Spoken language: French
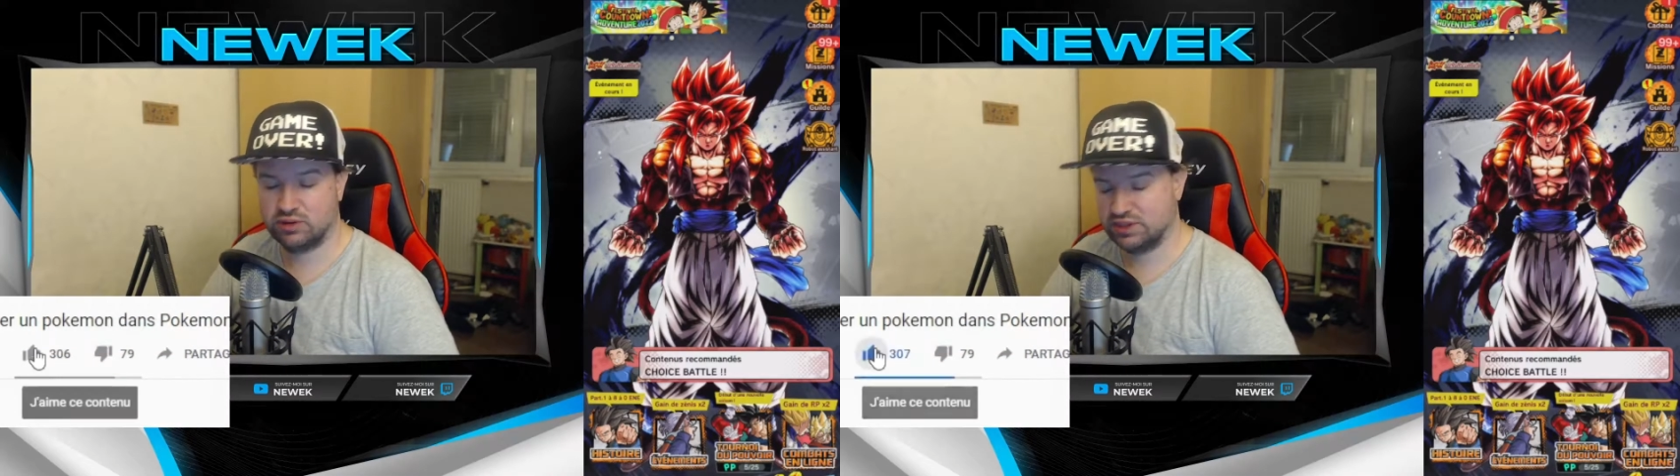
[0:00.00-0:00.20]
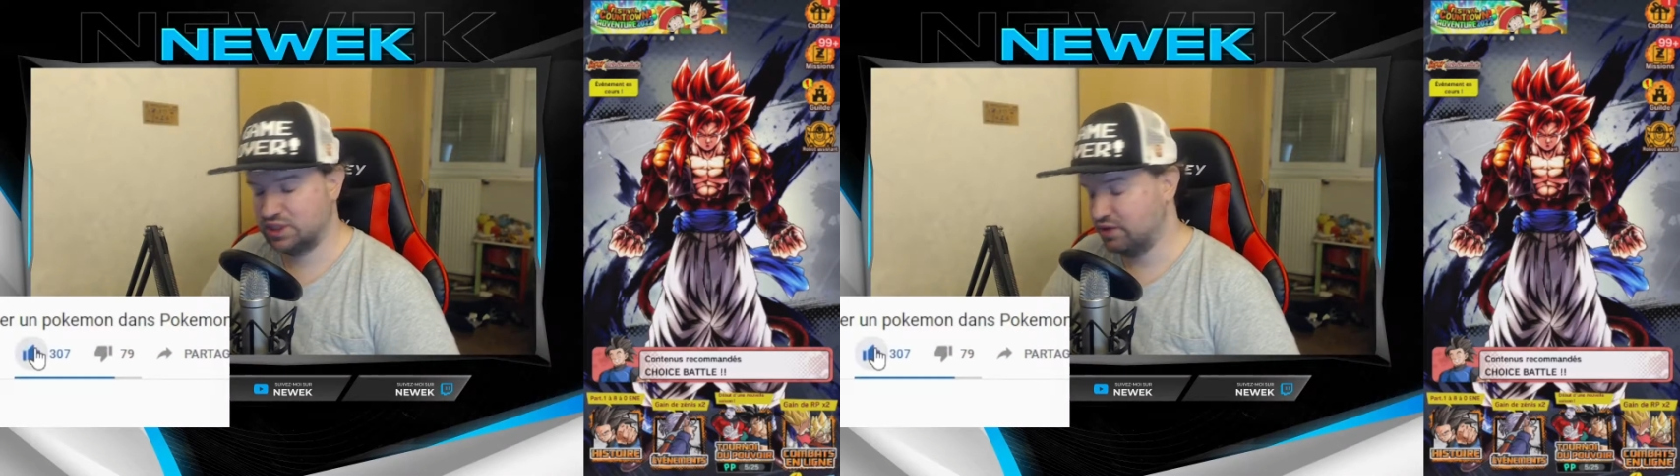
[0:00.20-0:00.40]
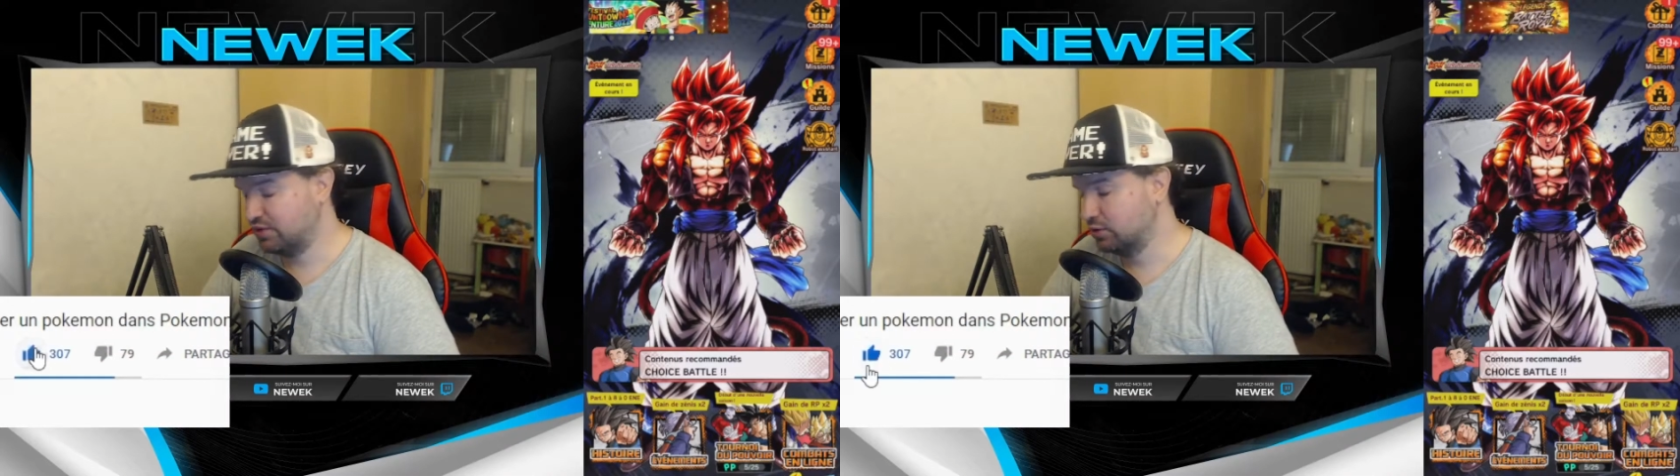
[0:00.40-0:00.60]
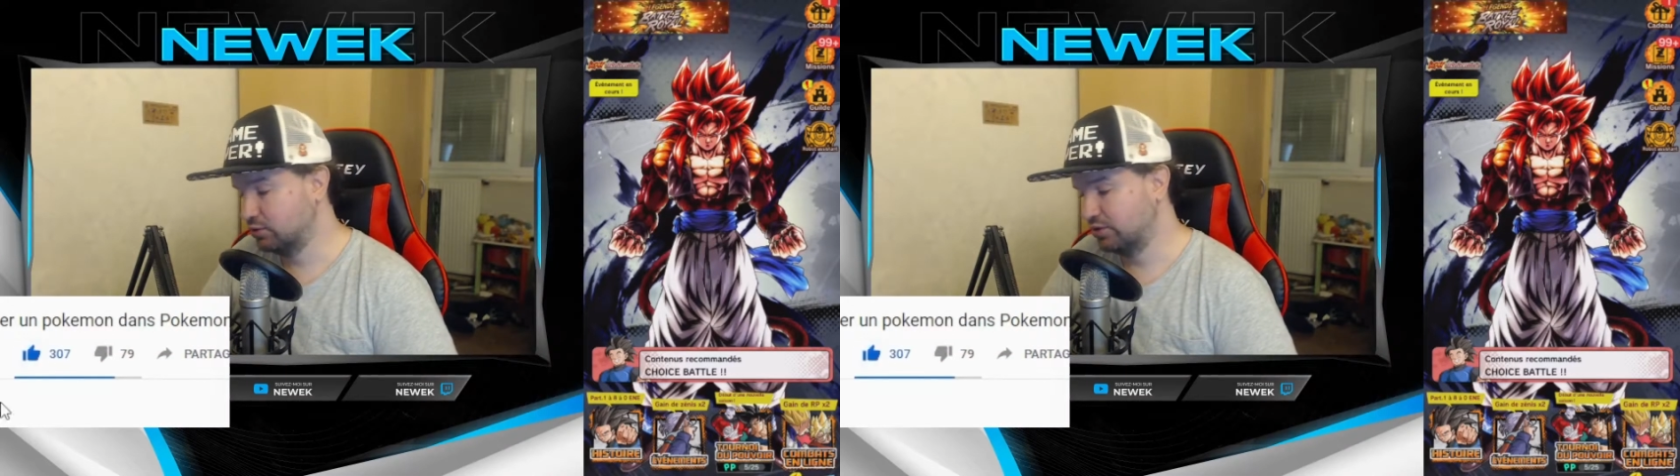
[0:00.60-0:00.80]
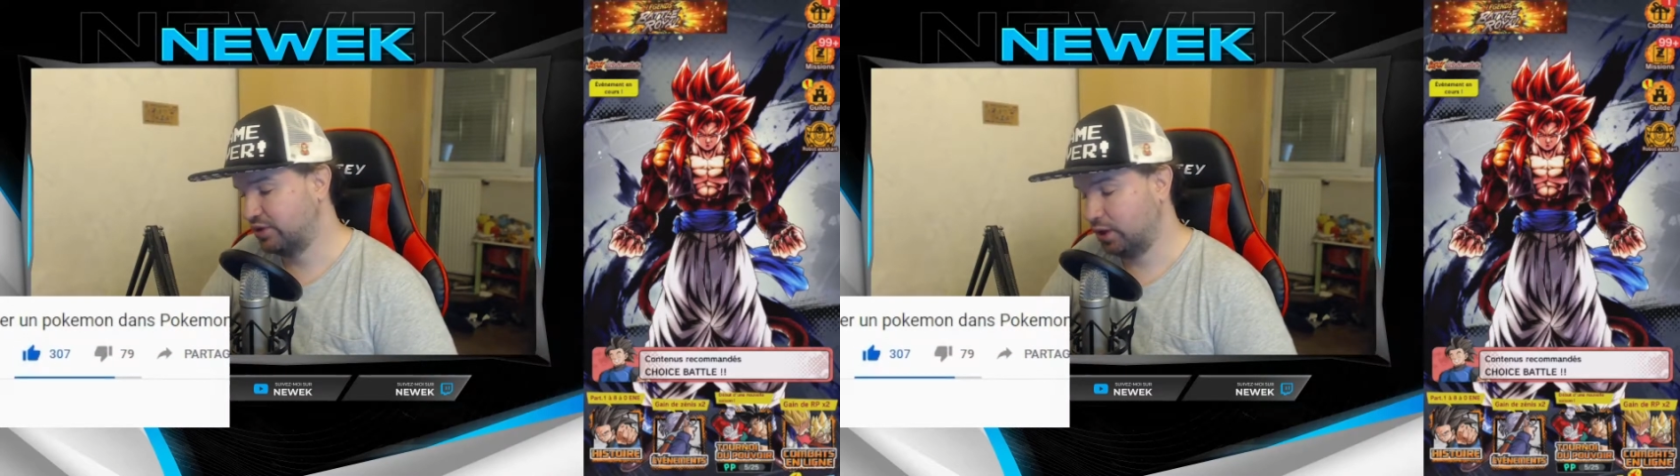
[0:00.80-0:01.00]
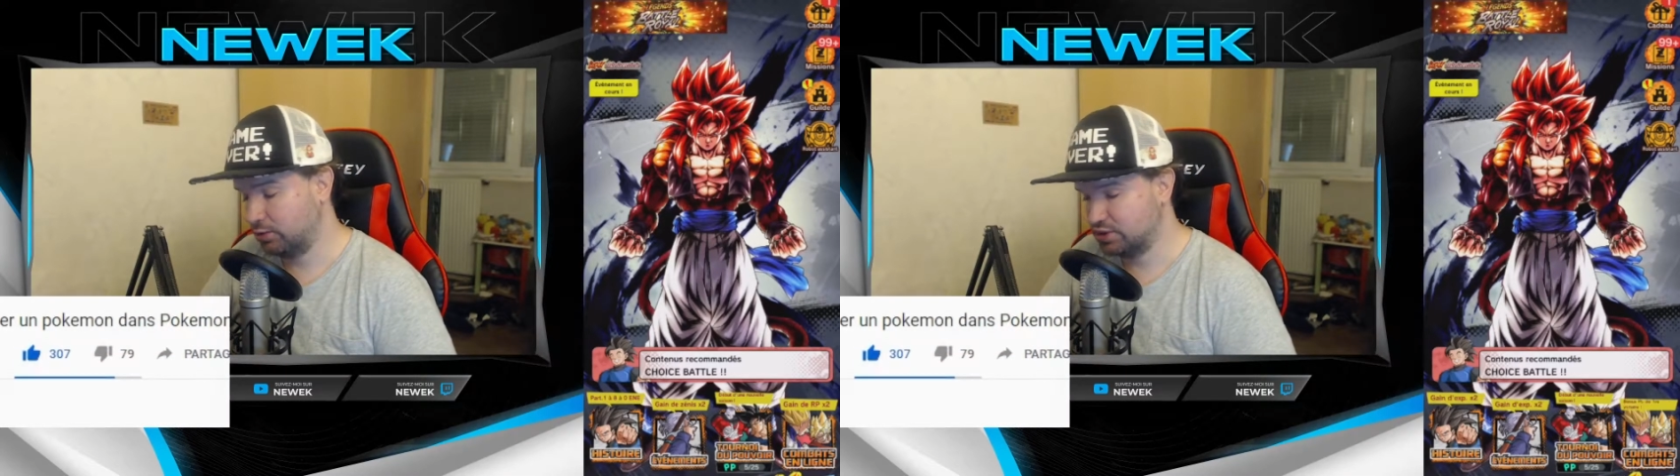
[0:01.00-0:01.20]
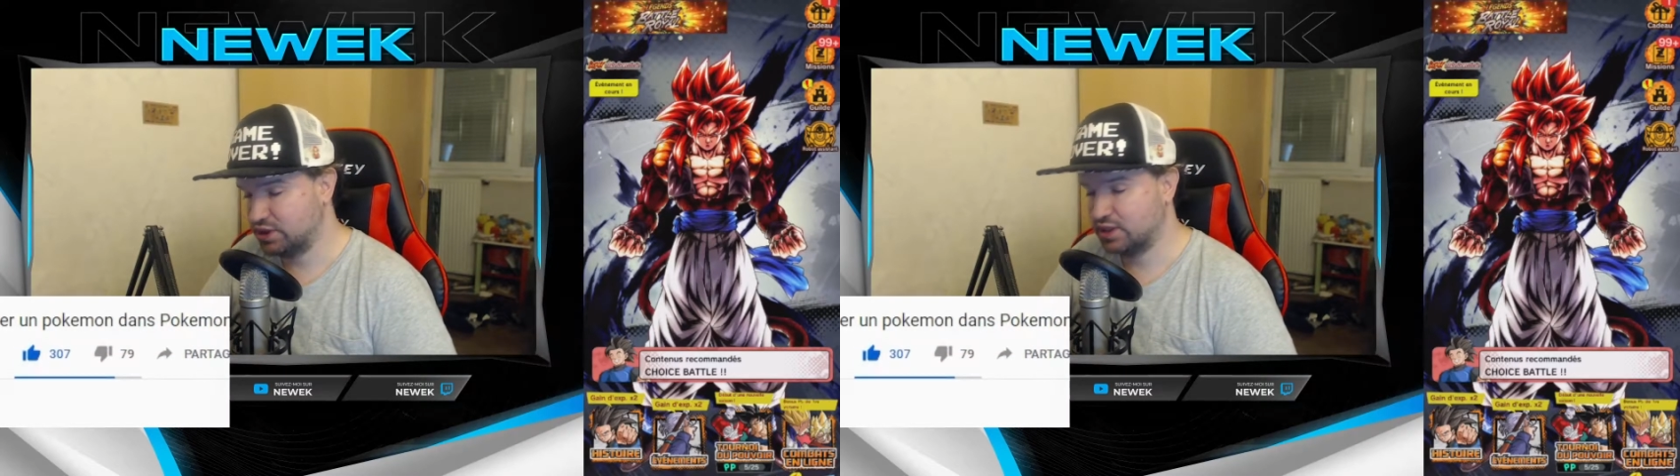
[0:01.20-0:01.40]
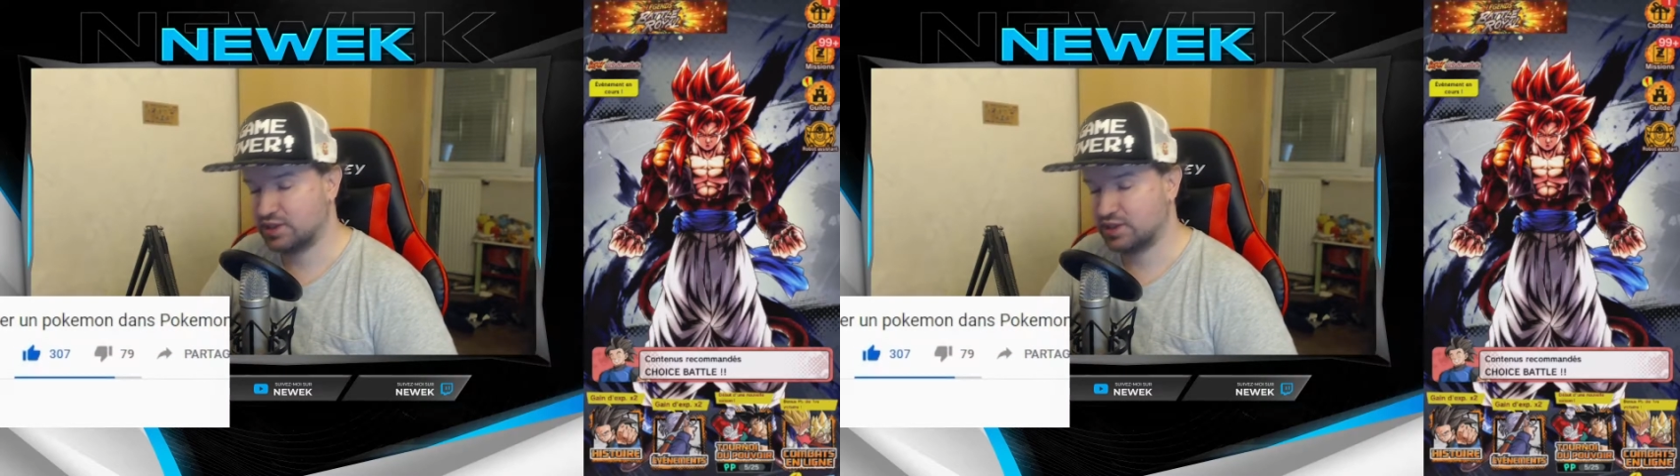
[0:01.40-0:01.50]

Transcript: si la vidéo t'est utile,